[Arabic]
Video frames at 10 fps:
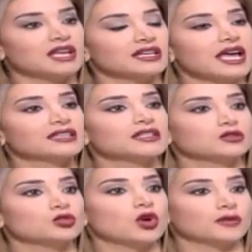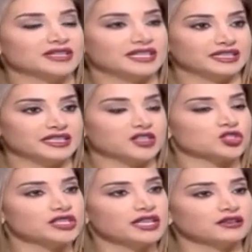لهيدا النوع من
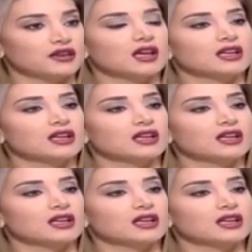العلاج ليه